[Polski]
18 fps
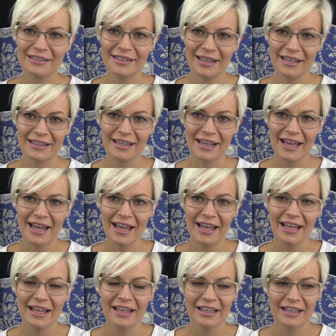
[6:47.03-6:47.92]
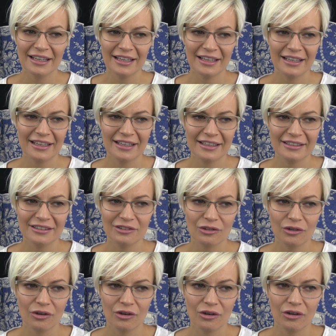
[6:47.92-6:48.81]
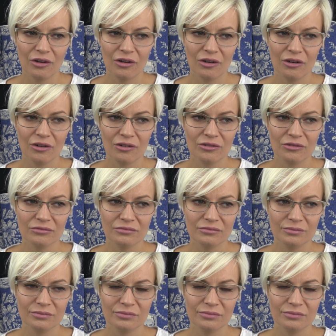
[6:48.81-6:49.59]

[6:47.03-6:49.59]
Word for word: cenie, e, to